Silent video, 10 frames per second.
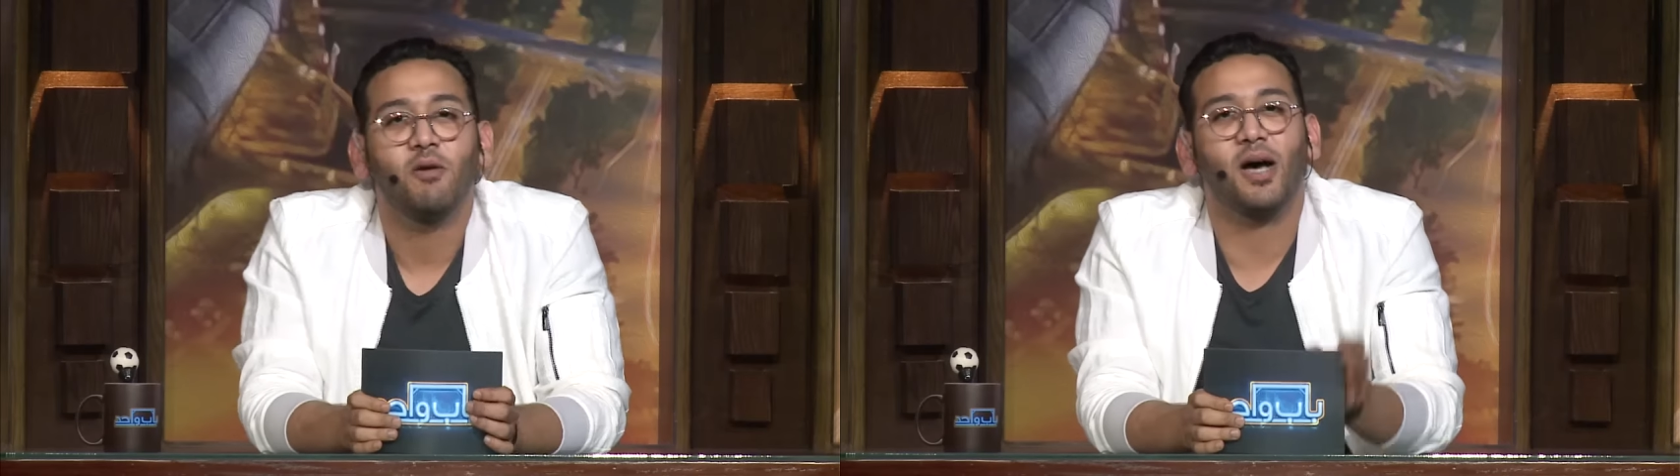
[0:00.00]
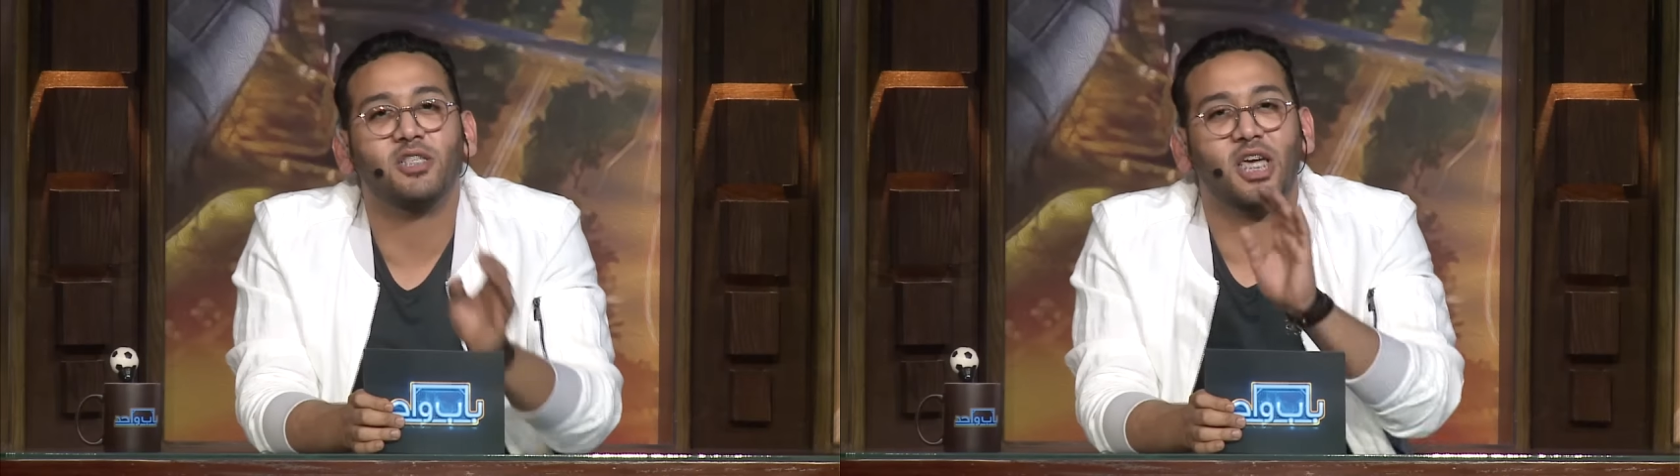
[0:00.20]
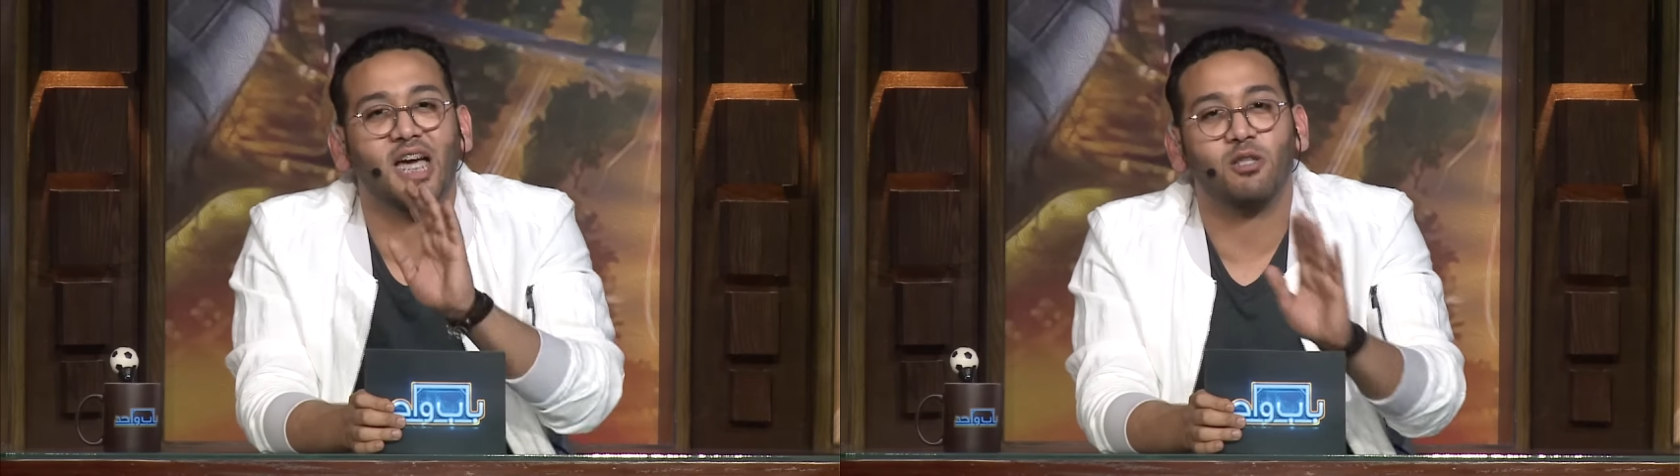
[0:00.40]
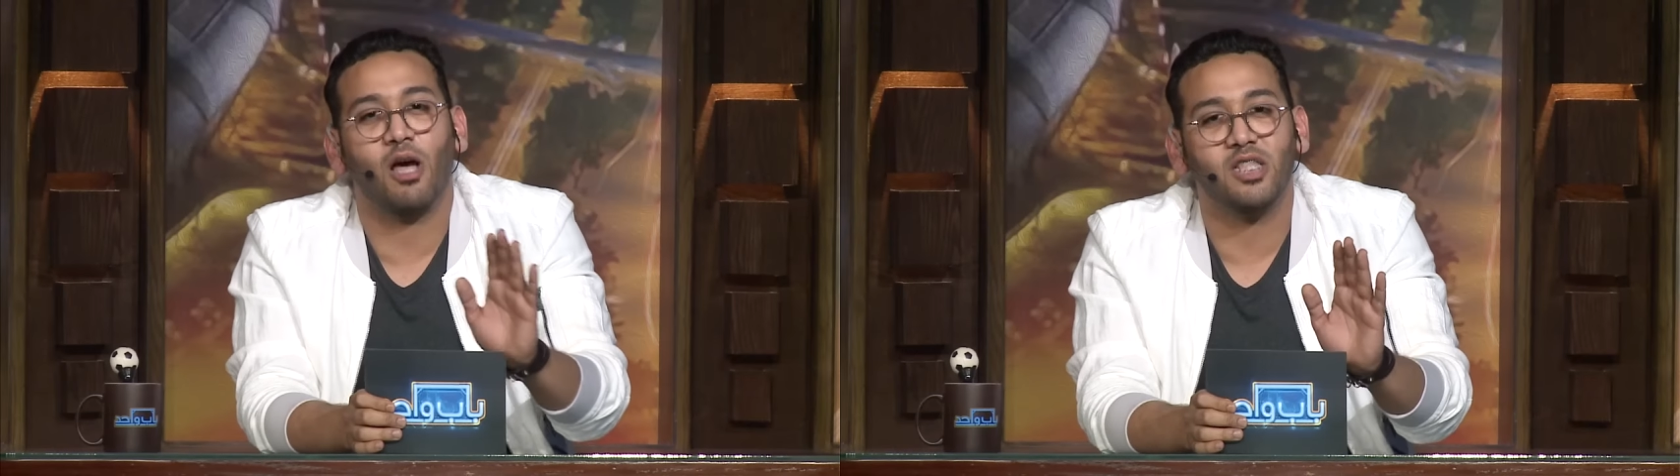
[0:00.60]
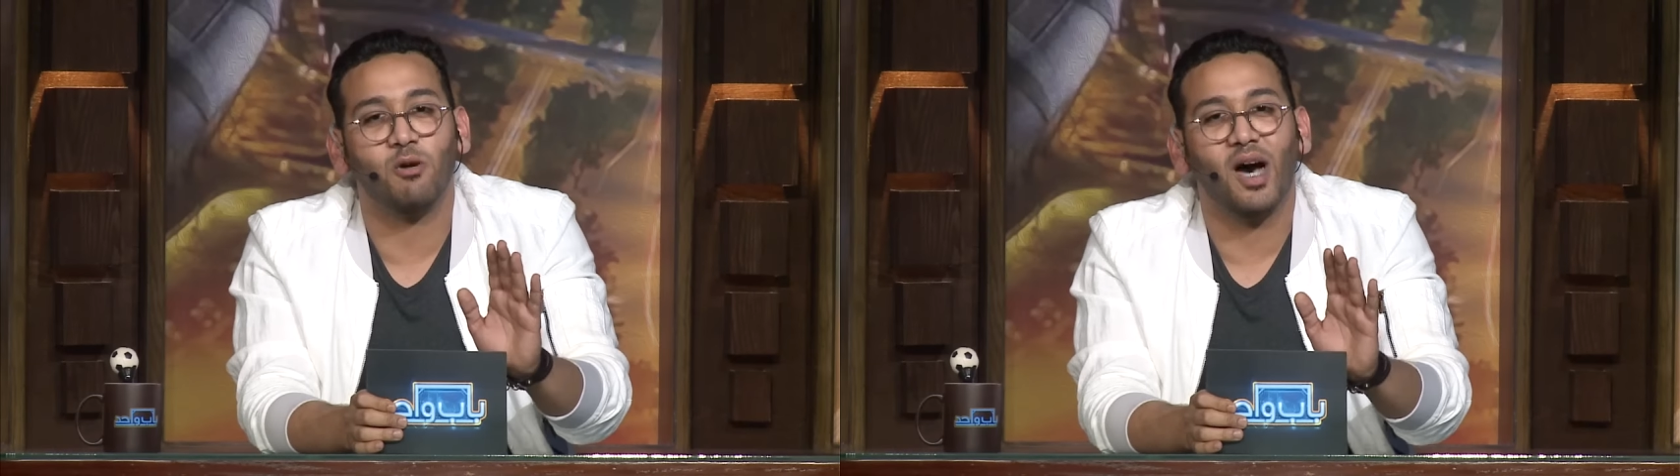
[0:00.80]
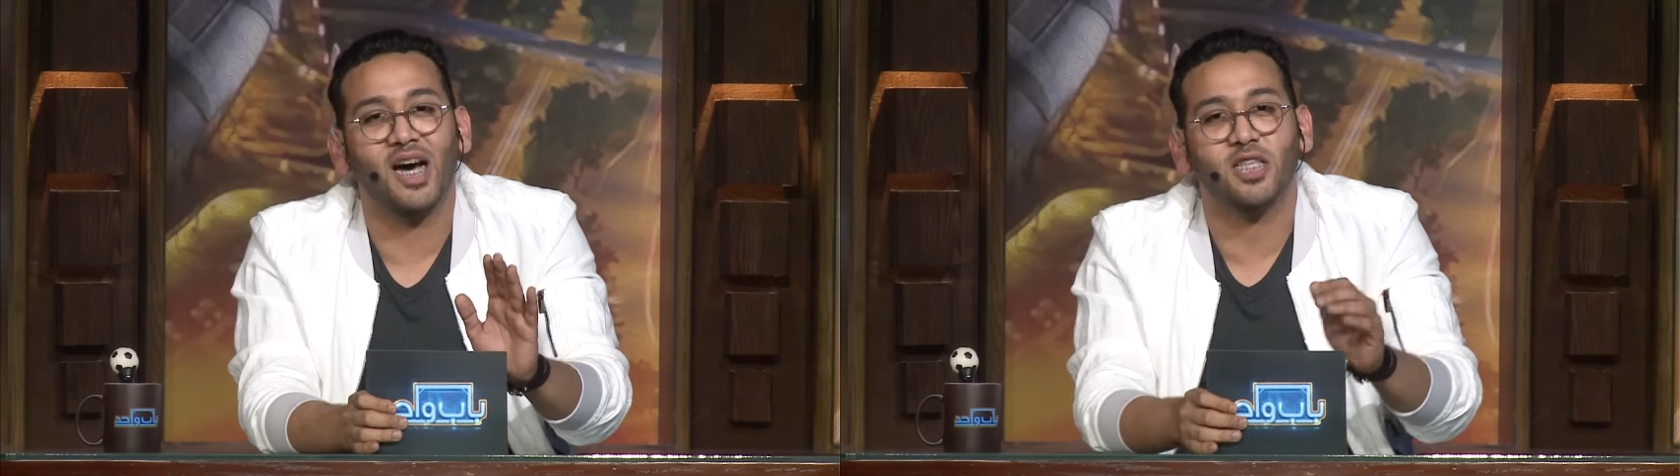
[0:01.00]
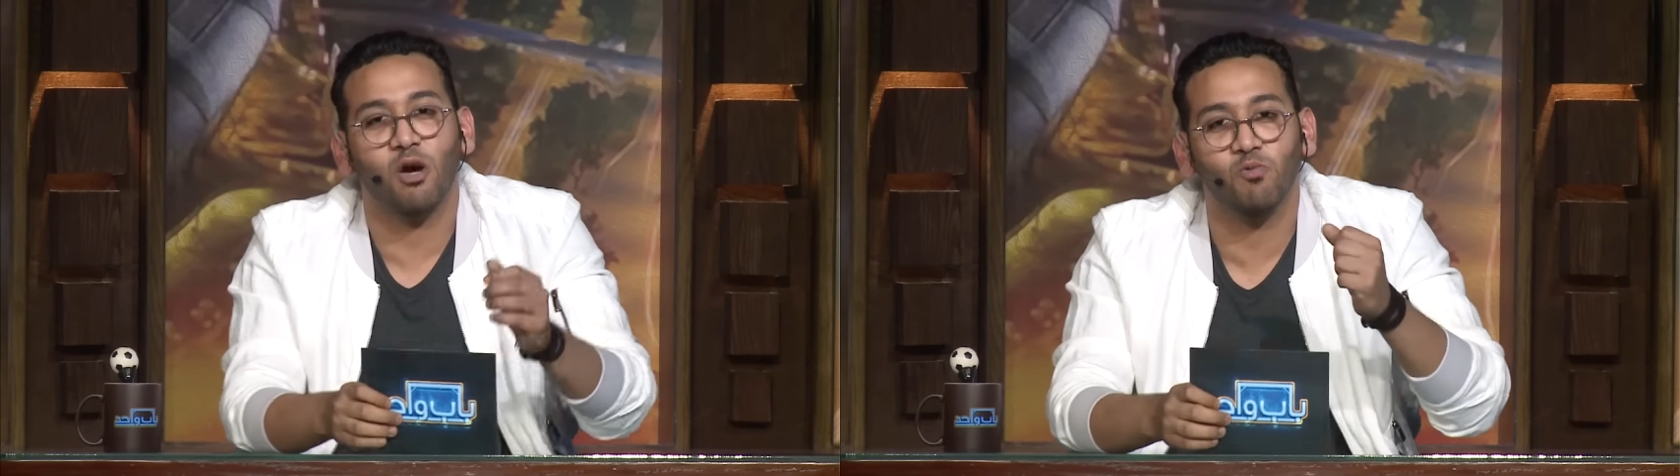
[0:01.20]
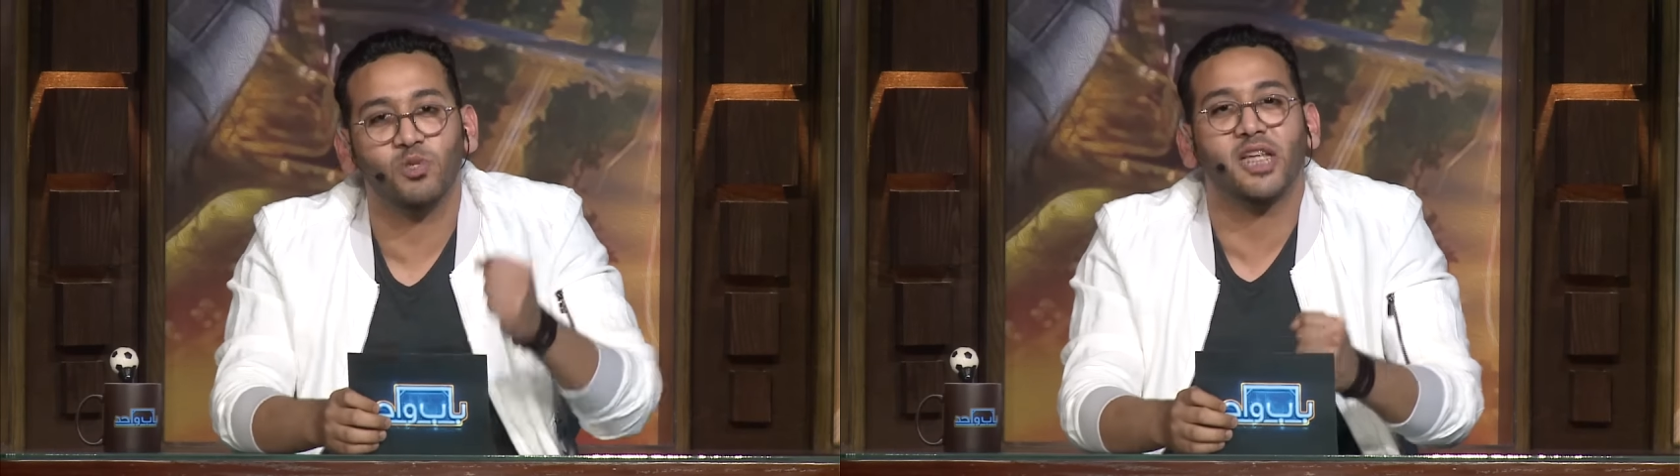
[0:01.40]
ماسك
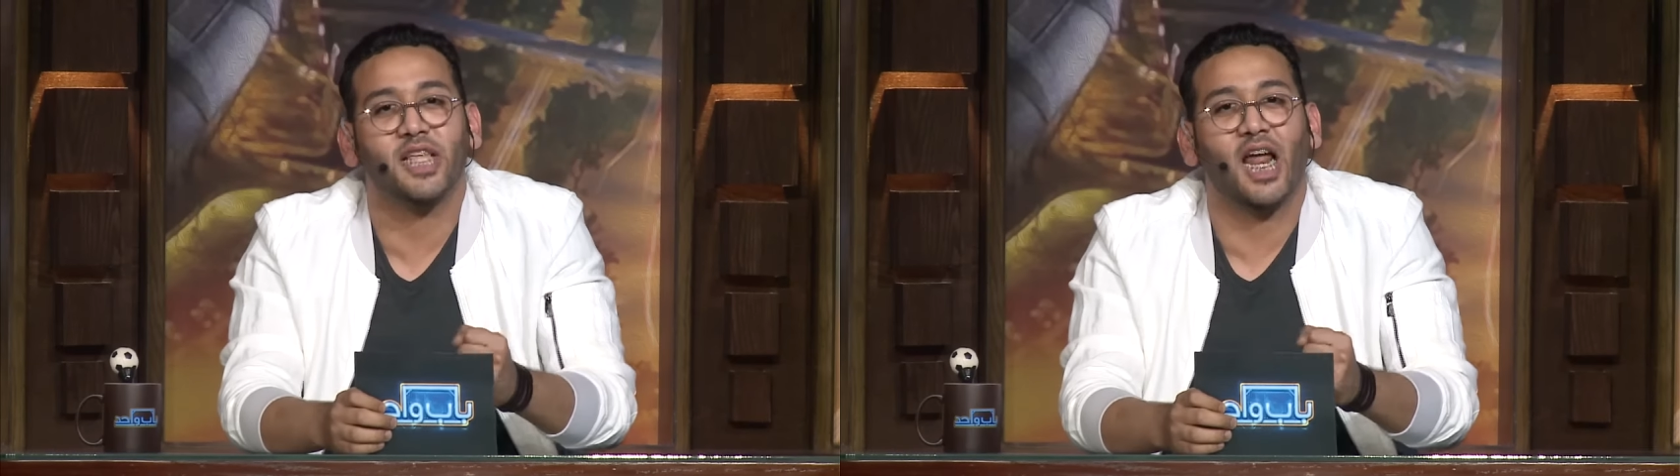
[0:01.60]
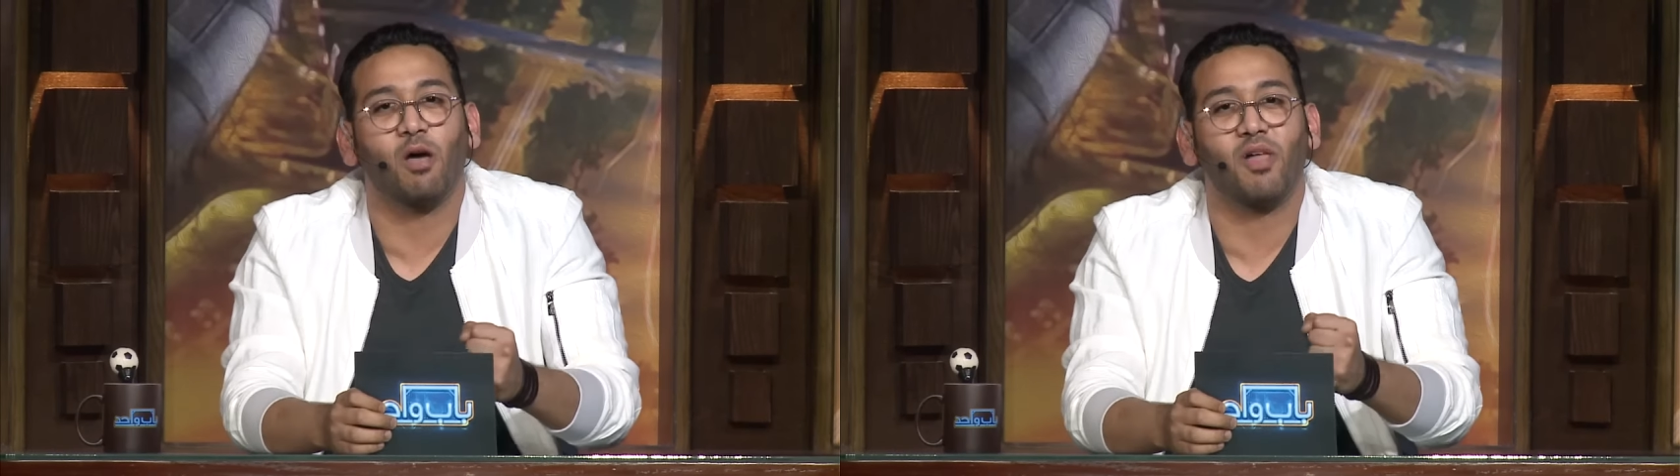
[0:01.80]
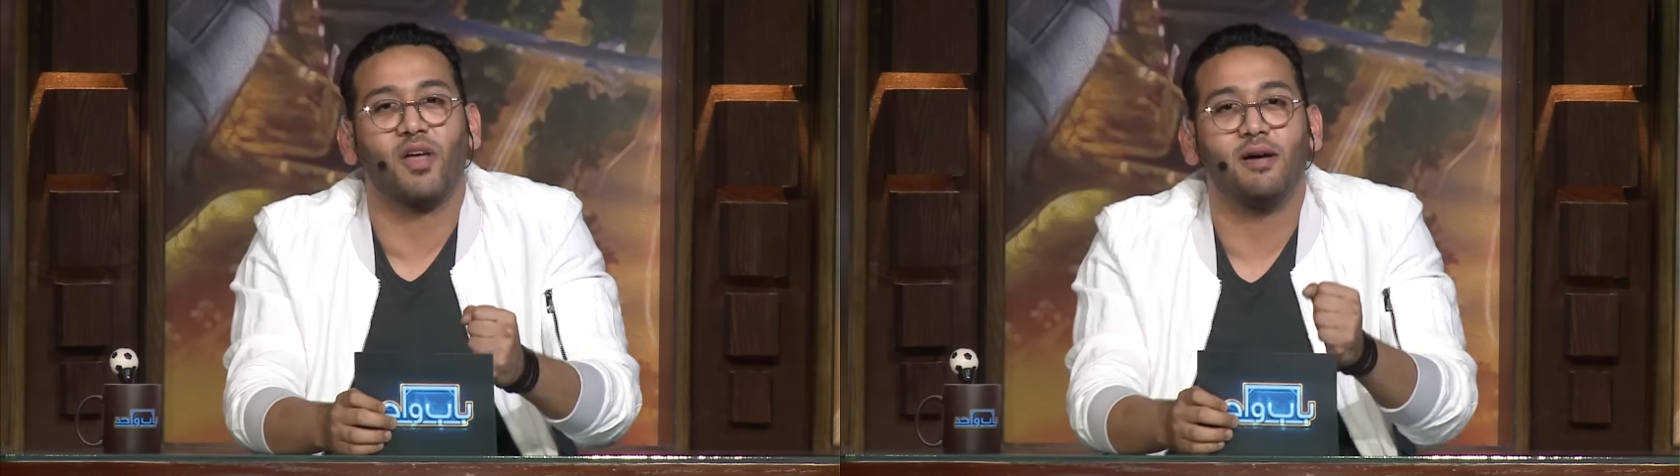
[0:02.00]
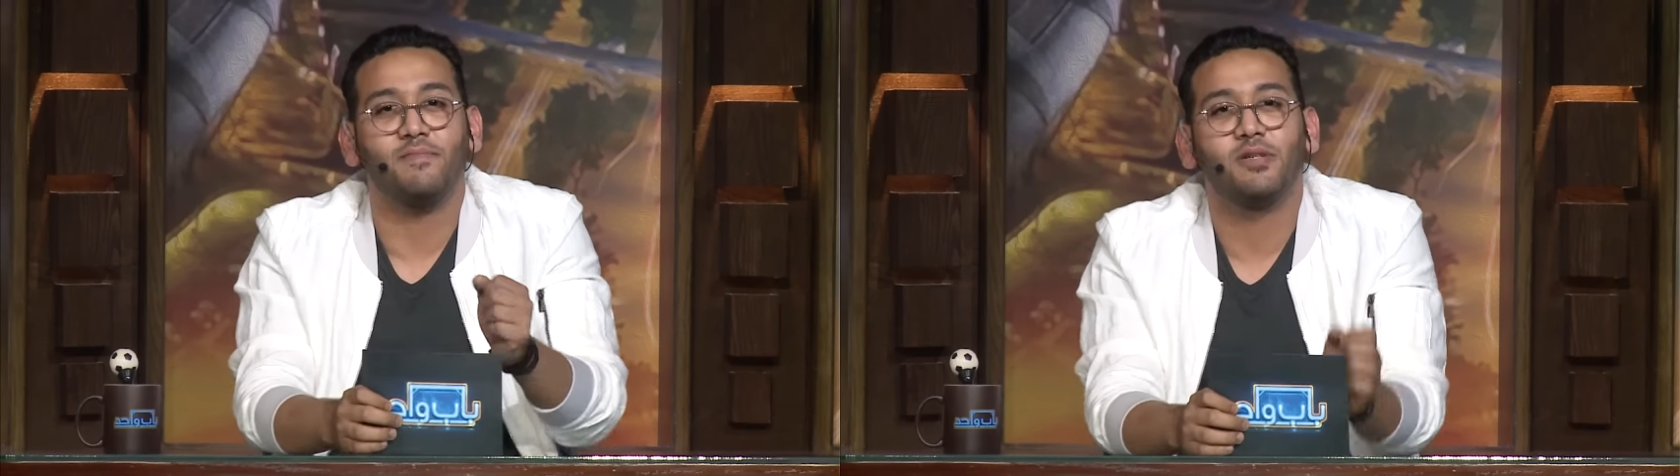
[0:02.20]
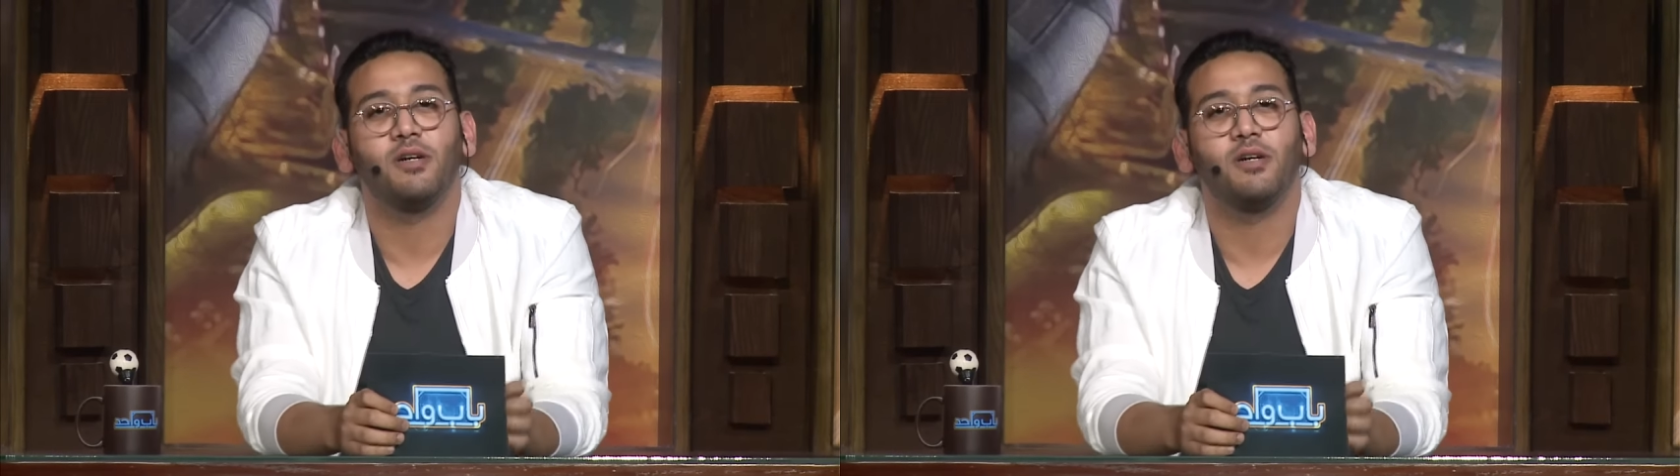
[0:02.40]
ادواته ومسيطر على وضعه